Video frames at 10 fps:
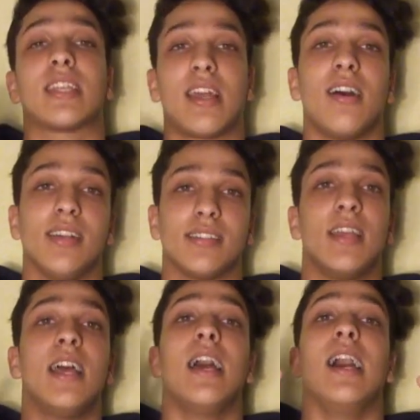رخاص
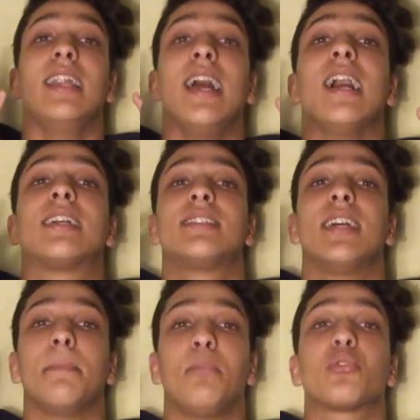على عكس
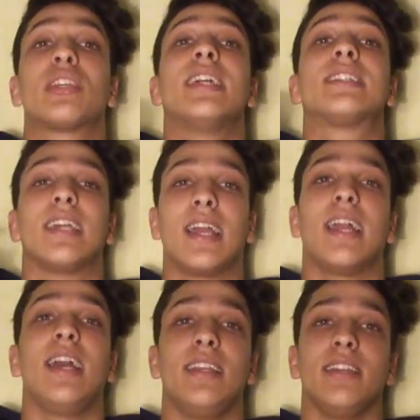البروتينات
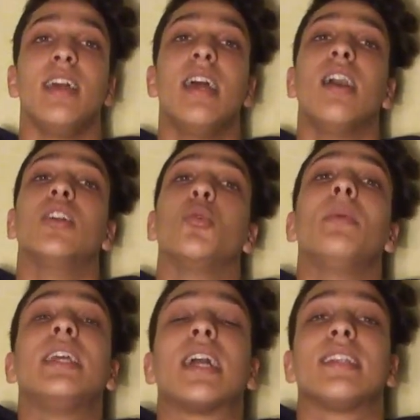غاليين واحد
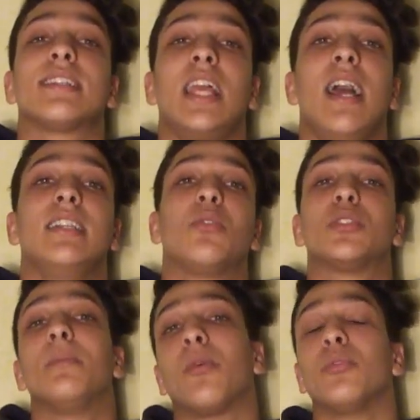ملي اللي كنصح هذيك
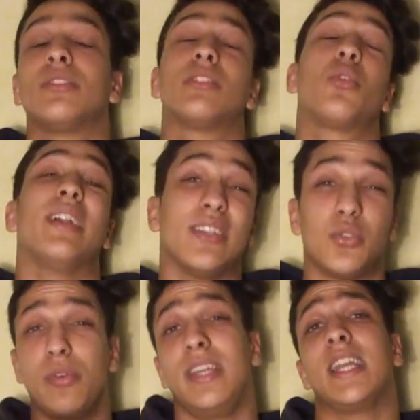كنت قلت
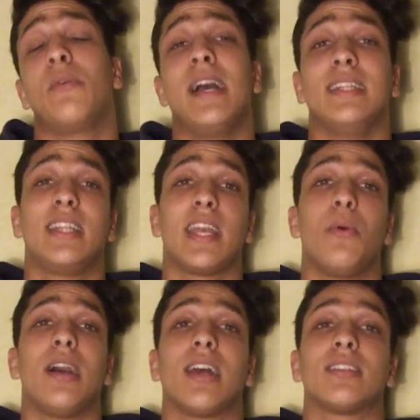كنعسوني على واحد الدري
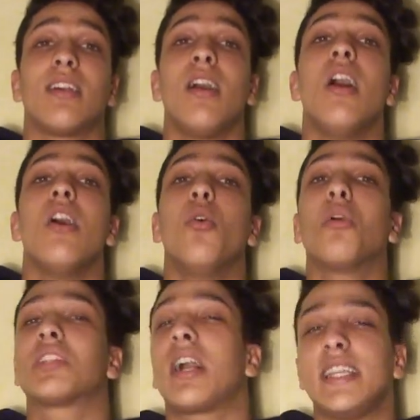واحد الخطره
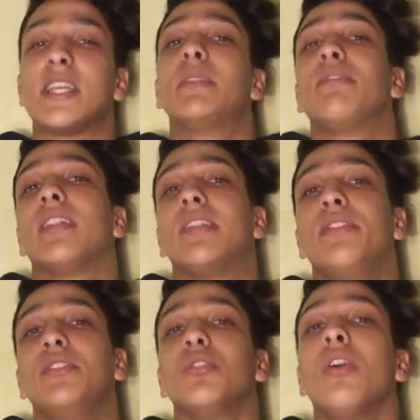وقلت راه غادي نجبدها في هذا
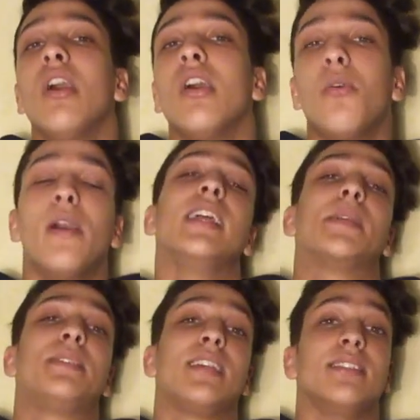الفيديو وانا
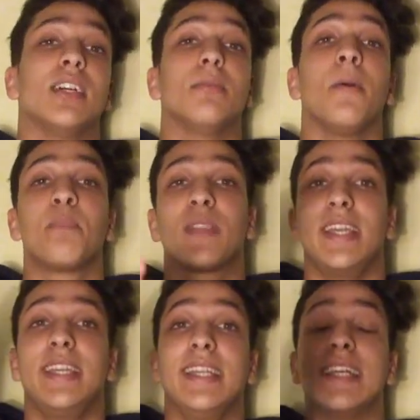جبتها دابا
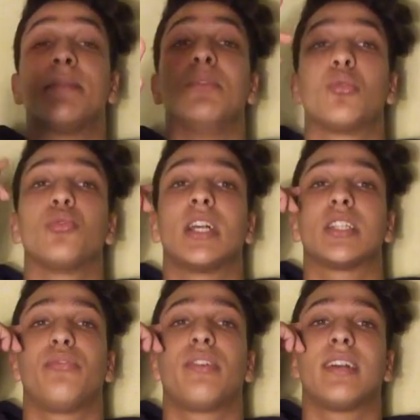يعني علاش ما تكونش
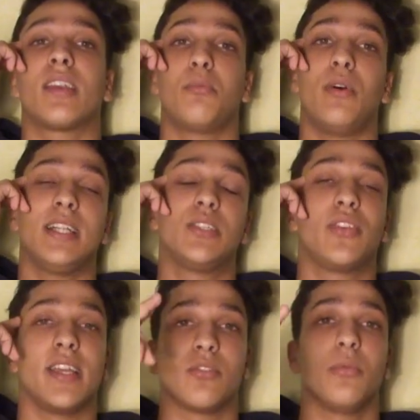كتفكر بواحد
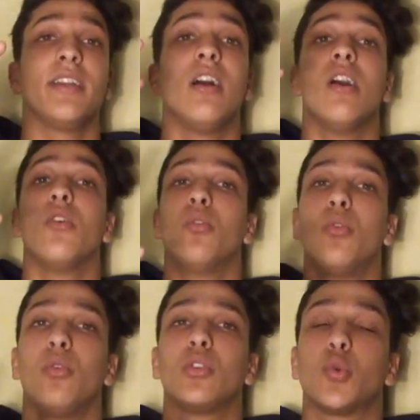التفكير زوين
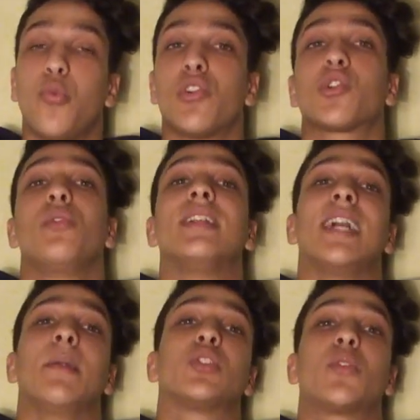وتوفر شويه نتاع
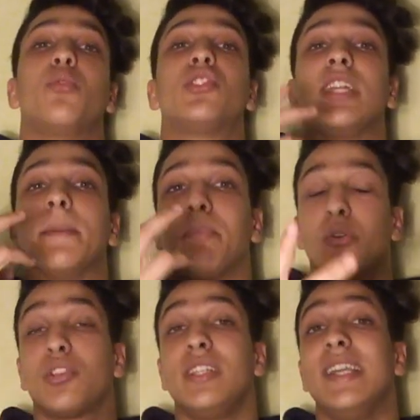المصروف وتشري
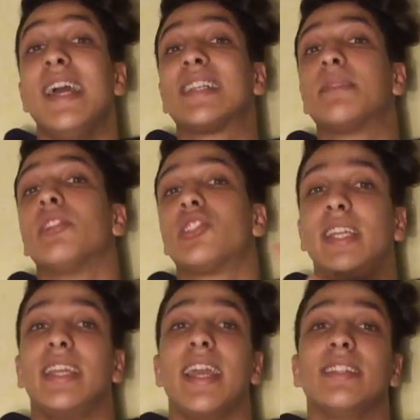بروتين على عكس ما
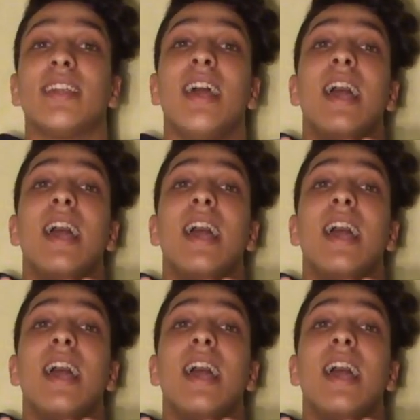تشري كاينر